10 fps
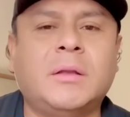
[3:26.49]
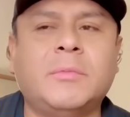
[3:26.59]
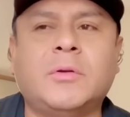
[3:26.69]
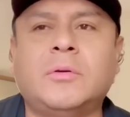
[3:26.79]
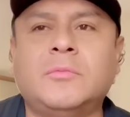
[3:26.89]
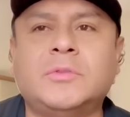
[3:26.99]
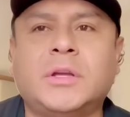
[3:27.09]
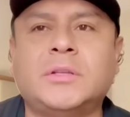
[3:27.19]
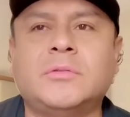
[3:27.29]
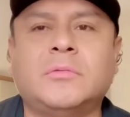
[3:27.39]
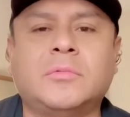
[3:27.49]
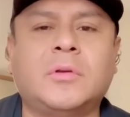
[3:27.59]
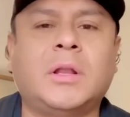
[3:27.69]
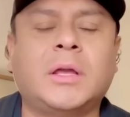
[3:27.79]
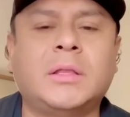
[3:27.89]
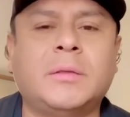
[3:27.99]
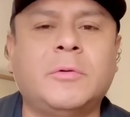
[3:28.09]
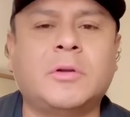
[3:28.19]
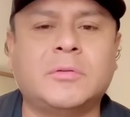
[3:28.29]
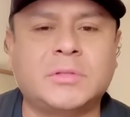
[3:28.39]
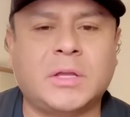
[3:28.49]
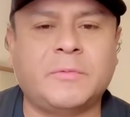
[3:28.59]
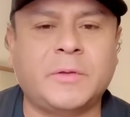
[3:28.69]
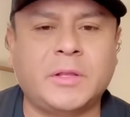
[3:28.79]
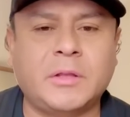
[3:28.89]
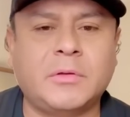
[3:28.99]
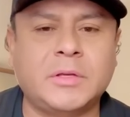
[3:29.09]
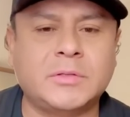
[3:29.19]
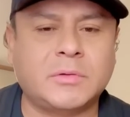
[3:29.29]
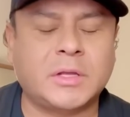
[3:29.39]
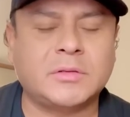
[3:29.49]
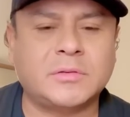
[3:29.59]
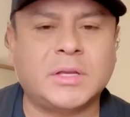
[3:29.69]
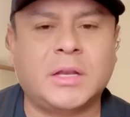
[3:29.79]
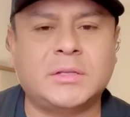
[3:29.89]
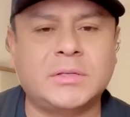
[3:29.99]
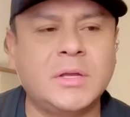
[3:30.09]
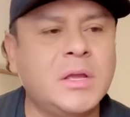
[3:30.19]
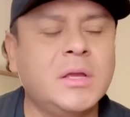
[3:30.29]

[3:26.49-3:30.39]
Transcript: a lo mejor el muchacho, como toda la gente veo que lo está defendiendo ahí en sus redes sociales,